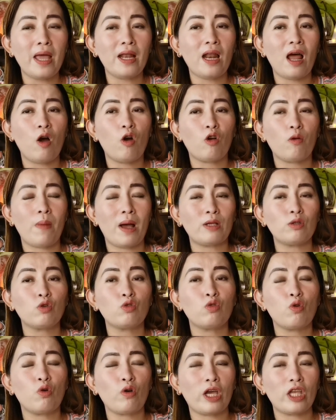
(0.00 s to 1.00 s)
pera o
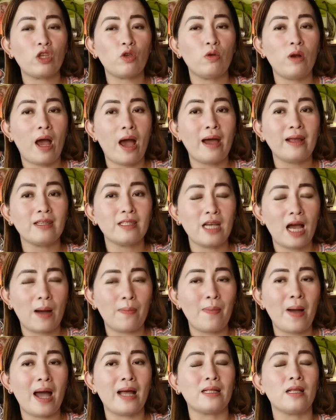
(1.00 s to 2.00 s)
masusungkit nyo na ang
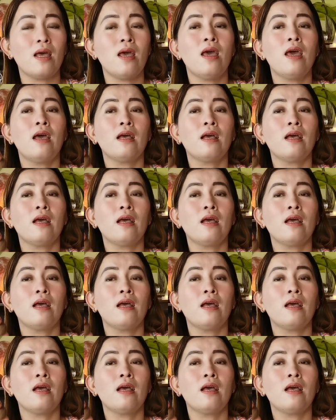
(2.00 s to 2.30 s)
jackpot.